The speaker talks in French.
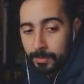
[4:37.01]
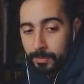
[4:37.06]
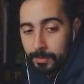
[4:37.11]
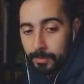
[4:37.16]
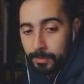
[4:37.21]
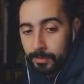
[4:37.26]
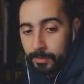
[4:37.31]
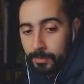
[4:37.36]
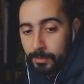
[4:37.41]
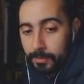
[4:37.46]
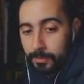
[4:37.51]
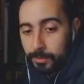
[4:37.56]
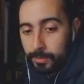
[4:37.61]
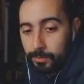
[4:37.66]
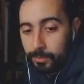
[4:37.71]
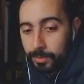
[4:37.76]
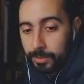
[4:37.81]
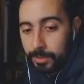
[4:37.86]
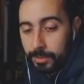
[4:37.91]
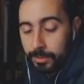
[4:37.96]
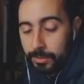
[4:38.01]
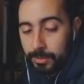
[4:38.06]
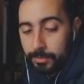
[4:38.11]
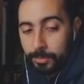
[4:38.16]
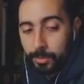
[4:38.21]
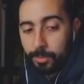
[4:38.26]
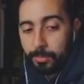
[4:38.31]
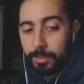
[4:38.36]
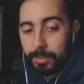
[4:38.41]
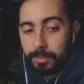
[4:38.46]
Euh, au niveau de la, de
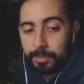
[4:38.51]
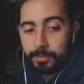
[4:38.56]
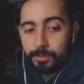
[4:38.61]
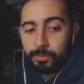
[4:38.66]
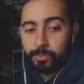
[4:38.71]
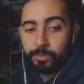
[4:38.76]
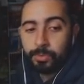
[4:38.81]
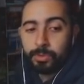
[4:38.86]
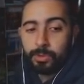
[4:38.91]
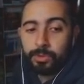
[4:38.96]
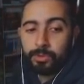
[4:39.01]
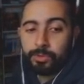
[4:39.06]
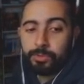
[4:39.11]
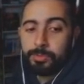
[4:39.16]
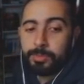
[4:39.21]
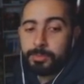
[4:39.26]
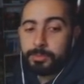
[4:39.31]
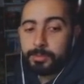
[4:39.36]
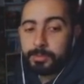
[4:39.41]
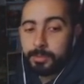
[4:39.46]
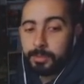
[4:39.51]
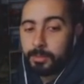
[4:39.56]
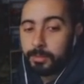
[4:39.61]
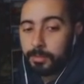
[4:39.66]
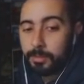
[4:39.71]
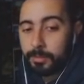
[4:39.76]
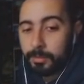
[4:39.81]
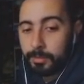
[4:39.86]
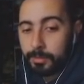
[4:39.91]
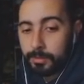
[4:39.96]
Donc ensuite,
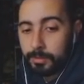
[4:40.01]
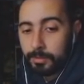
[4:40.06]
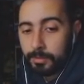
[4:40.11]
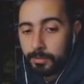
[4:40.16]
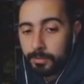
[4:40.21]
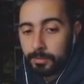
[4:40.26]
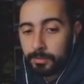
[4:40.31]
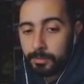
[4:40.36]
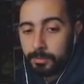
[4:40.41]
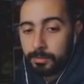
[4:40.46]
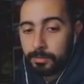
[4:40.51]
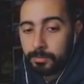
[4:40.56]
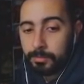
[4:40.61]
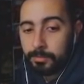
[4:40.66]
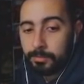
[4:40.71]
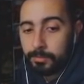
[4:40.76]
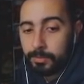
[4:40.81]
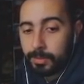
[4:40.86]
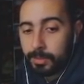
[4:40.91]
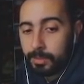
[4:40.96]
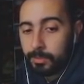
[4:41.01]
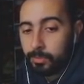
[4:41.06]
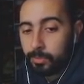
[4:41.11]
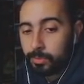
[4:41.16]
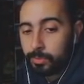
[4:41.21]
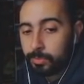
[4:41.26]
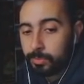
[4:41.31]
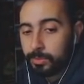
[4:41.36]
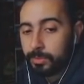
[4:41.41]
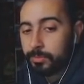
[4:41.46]
euh, voilà,
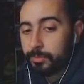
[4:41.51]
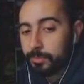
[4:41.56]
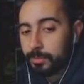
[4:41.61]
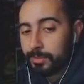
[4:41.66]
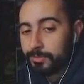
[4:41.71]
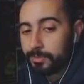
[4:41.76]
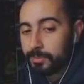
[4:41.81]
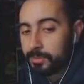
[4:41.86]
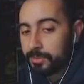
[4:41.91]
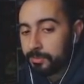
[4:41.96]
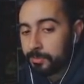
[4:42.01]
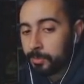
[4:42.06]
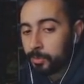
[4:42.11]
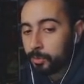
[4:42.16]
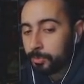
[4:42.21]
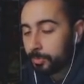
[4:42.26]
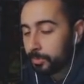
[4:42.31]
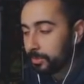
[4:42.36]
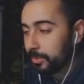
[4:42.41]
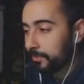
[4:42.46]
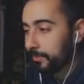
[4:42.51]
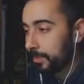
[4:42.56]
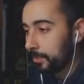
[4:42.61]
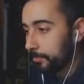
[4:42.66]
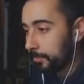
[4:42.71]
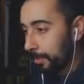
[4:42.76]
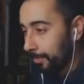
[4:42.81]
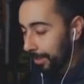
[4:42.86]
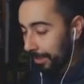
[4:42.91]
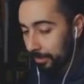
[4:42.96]
donc défensivement, je pense qu'il va
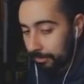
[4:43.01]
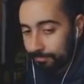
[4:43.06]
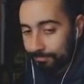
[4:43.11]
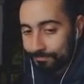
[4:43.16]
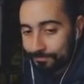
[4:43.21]
être pas mal.